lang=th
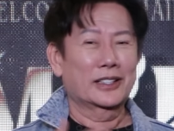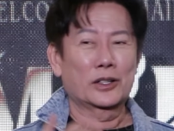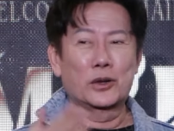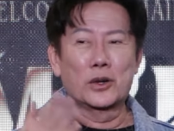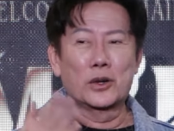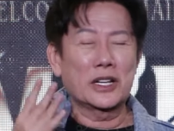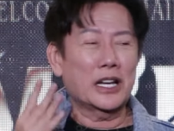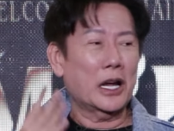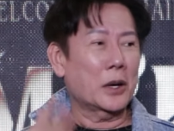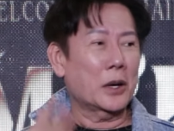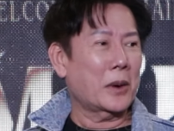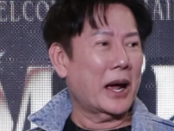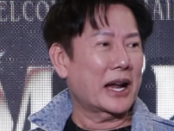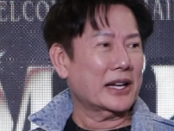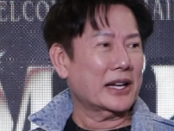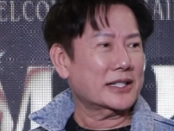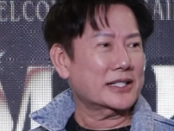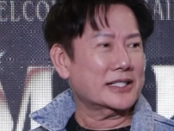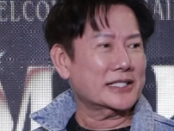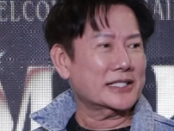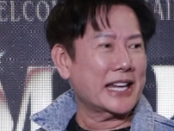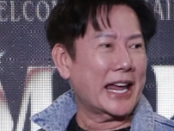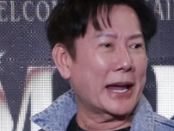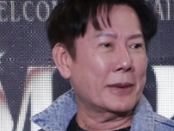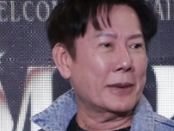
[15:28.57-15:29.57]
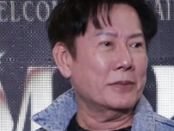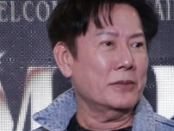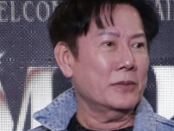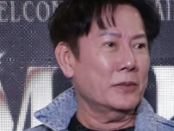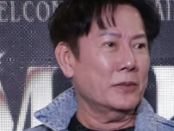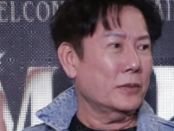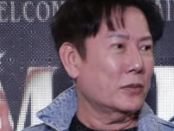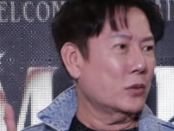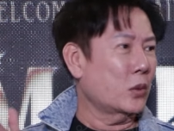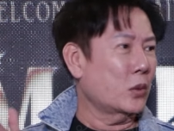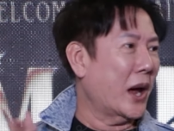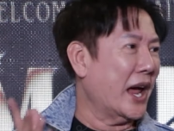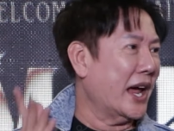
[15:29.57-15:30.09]
คุณนวัดแชมป์
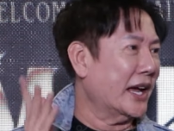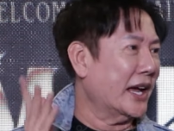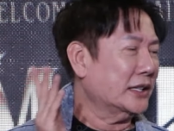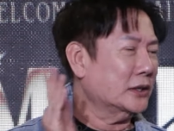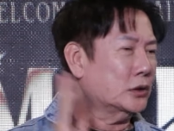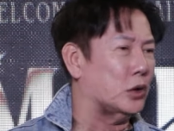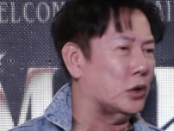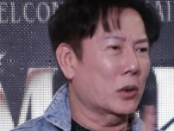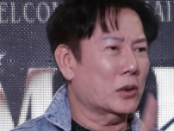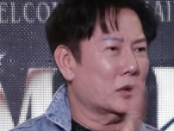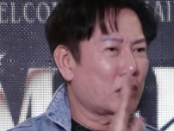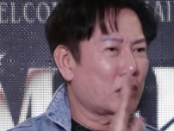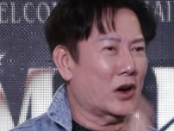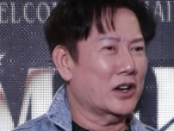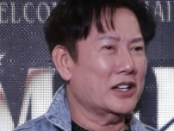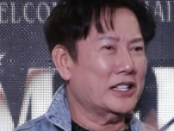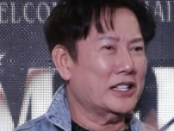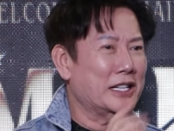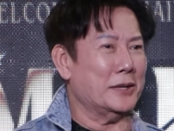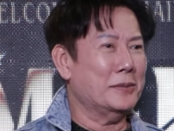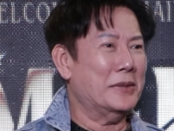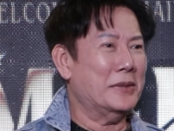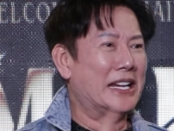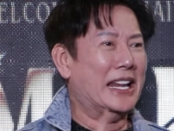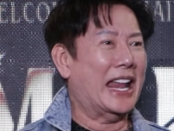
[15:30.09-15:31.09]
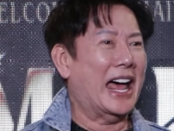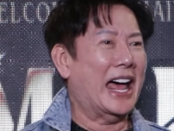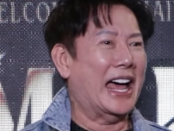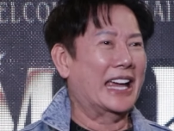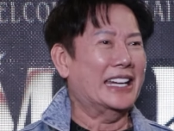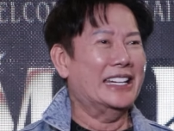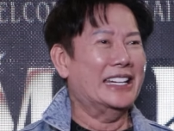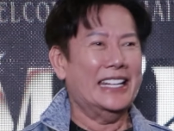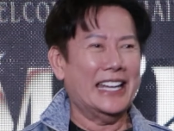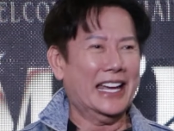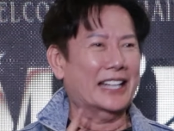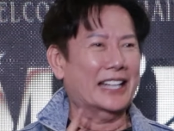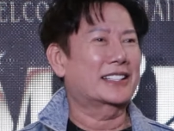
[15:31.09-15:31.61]
แวนทุกคนที่มีไล
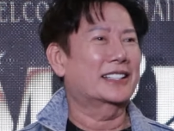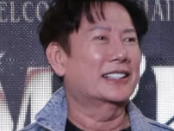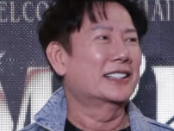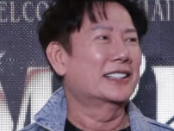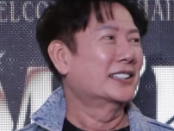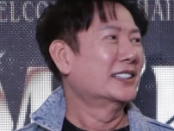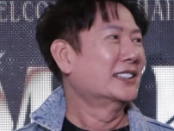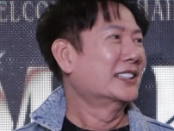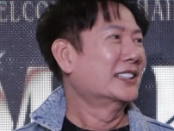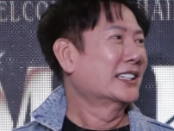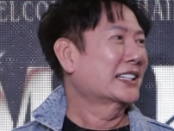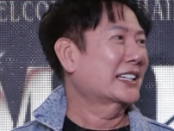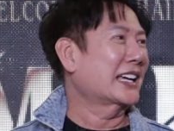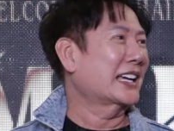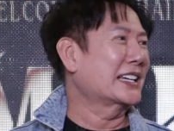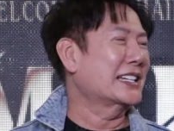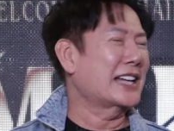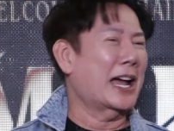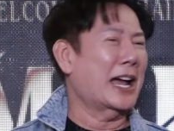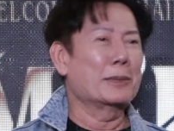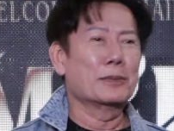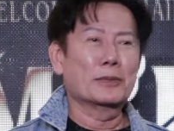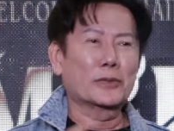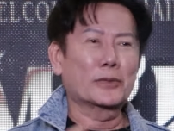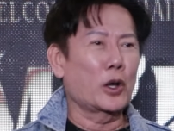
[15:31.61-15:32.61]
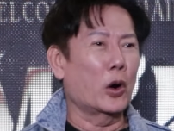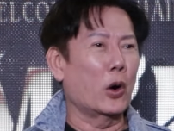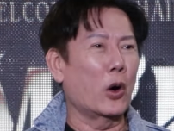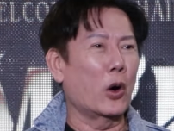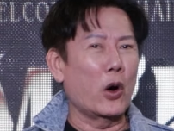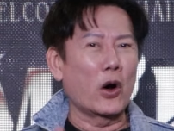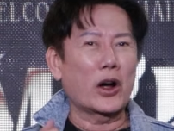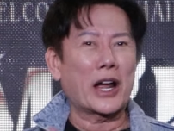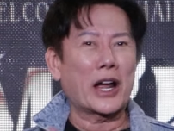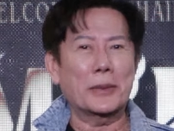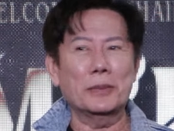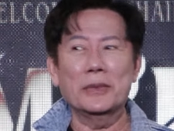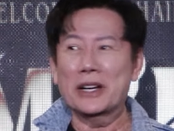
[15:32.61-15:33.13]
น์เนี่ยกันนำโทร
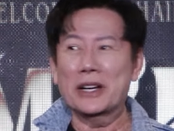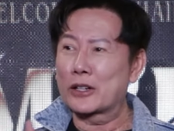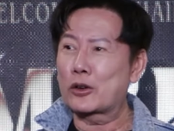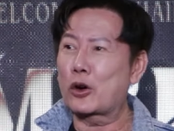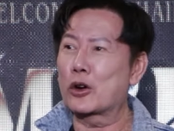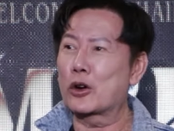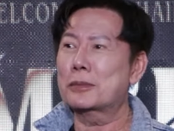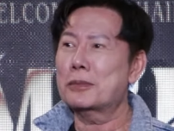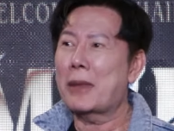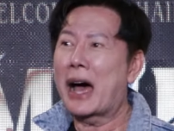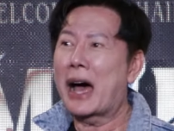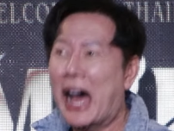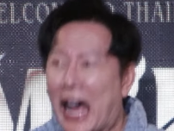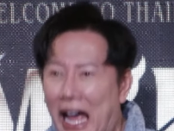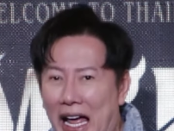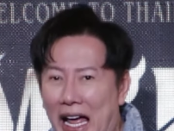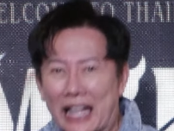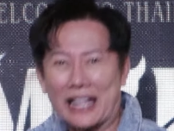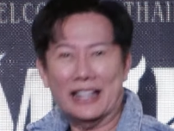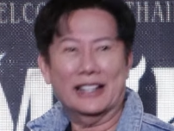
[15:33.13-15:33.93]
กันเหมือนคนบ้า